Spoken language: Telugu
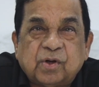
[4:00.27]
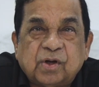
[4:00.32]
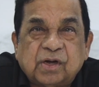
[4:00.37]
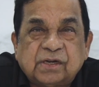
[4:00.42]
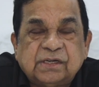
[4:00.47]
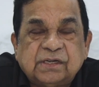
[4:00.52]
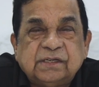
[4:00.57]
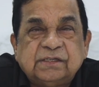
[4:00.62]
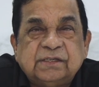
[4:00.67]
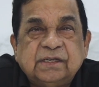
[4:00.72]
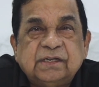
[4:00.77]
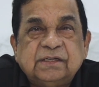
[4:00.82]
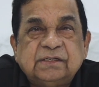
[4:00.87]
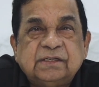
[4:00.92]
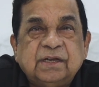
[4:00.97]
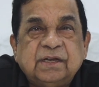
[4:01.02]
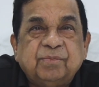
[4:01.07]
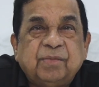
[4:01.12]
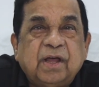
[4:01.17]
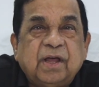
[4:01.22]
ప్రొడక్ట్ చేసే ఈ
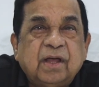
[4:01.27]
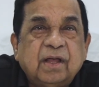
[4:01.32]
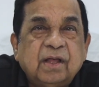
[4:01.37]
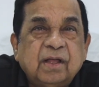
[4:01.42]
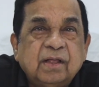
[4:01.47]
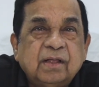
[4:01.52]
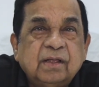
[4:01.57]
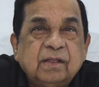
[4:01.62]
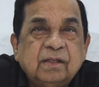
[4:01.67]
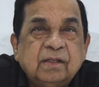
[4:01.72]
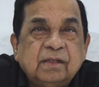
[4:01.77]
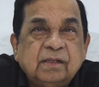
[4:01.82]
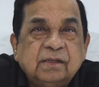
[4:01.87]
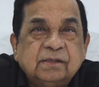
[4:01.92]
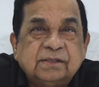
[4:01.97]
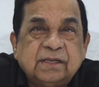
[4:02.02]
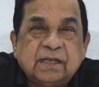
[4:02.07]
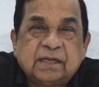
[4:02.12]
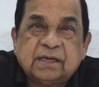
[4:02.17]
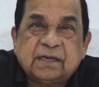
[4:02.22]
సినిమా
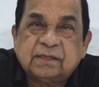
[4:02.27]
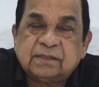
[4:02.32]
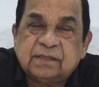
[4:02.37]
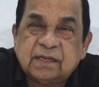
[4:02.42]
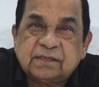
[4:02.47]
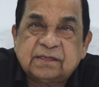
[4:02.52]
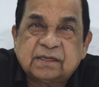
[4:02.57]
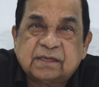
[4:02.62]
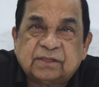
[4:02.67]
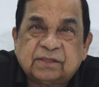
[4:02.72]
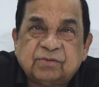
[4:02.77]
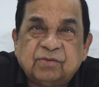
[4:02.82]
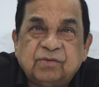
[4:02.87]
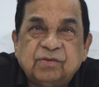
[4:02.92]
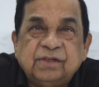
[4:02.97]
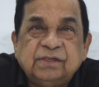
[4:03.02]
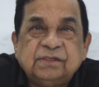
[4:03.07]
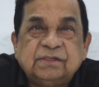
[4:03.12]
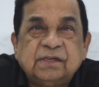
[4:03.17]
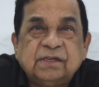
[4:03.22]
శేఖర్ దర్శకత్వం
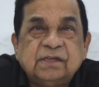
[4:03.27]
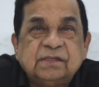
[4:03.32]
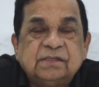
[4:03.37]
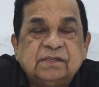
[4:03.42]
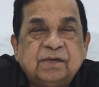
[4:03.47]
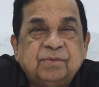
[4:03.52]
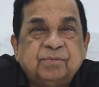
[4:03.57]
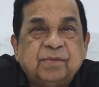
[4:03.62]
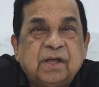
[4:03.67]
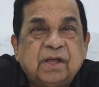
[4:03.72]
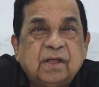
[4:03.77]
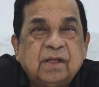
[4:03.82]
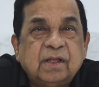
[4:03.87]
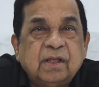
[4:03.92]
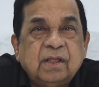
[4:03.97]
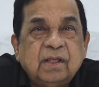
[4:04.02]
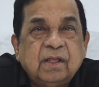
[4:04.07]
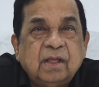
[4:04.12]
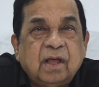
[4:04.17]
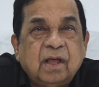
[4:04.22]
వహించిన ఈ సినిమా
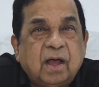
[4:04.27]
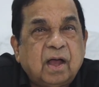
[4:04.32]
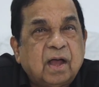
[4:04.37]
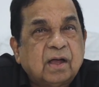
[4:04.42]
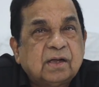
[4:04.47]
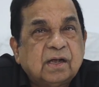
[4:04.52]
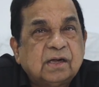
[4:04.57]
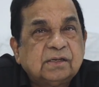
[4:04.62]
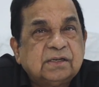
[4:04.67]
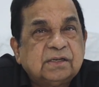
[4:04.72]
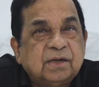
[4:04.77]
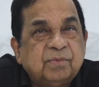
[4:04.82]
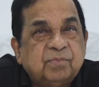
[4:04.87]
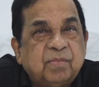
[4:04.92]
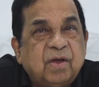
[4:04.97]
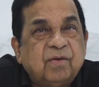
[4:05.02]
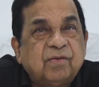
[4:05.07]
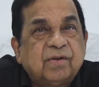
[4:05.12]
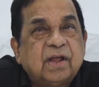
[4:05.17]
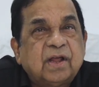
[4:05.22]
ఆకాష్ అండ్
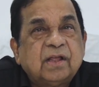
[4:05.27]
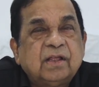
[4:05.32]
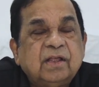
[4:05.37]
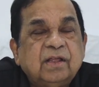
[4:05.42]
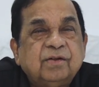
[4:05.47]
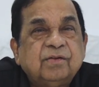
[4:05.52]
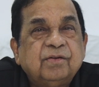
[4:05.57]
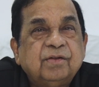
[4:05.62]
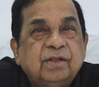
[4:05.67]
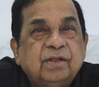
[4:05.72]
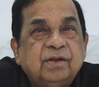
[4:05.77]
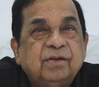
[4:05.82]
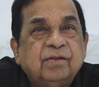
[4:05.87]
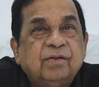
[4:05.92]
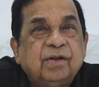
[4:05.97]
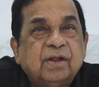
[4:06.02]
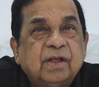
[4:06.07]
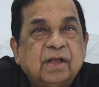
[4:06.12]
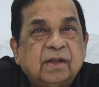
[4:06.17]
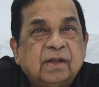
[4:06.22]
భావన హీరో
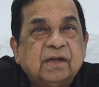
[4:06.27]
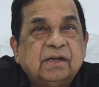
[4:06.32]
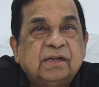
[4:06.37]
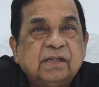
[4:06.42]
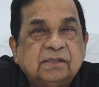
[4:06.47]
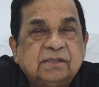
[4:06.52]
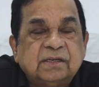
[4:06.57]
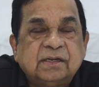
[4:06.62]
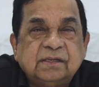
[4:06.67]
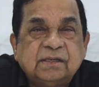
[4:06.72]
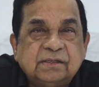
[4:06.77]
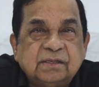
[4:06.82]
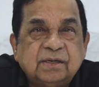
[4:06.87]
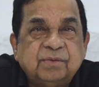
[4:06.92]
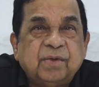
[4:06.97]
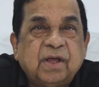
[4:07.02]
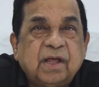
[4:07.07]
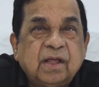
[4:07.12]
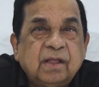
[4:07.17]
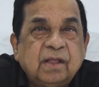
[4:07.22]
హీరోయిన్లుగా నటించిన ఈ
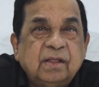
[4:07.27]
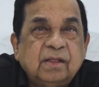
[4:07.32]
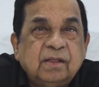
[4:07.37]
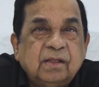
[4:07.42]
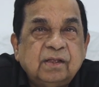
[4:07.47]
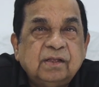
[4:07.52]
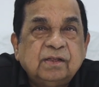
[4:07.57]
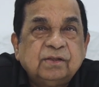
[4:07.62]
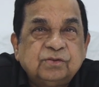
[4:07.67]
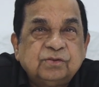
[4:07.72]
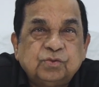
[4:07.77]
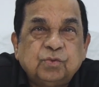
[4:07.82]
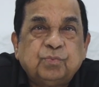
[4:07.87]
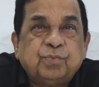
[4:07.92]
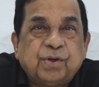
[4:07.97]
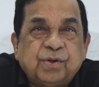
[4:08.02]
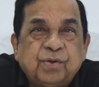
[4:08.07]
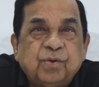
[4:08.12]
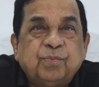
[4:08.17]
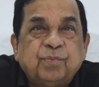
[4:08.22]
సినిమా
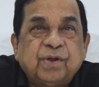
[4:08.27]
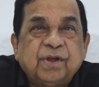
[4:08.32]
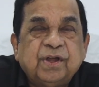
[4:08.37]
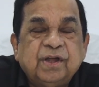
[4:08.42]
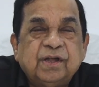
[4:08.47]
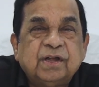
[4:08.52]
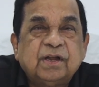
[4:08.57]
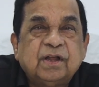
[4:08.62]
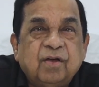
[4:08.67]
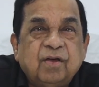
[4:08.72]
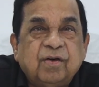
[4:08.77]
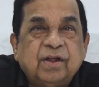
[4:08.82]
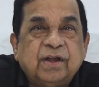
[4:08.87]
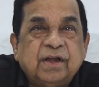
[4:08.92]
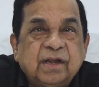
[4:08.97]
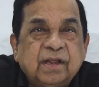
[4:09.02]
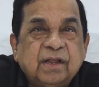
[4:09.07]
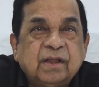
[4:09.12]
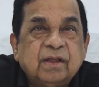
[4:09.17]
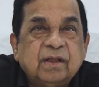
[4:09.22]
సూపర్ డూపర్ హిట్
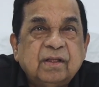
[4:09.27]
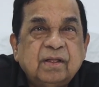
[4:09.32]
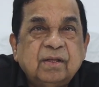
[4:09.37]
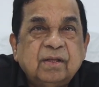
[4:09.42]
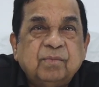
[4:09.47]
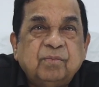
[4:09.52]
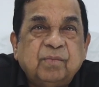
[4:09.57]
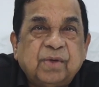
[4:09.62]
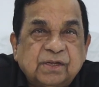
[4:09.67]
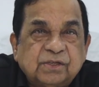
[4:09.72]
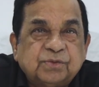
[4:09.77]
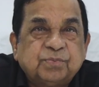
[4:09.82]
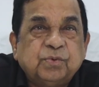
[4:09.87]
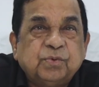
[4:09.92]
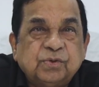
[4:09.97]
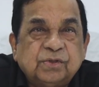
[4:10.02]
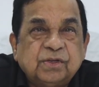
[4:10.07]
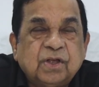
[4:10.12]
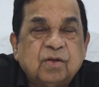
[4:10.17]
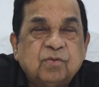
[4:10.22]
కావాలని
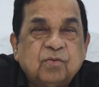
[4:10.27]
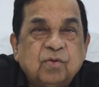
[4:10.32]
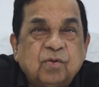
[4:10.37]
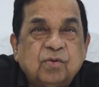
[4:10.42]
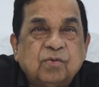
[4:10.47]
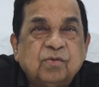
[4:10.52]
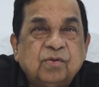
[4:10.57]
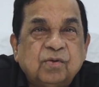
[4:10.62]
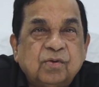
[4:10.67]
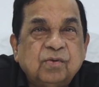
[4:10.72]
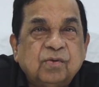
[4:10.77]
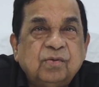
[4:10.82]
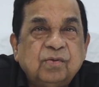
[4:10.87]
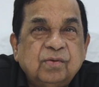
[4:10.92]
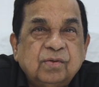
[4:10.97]
మనస్ఫూర్తిగా కోరుకుంటూ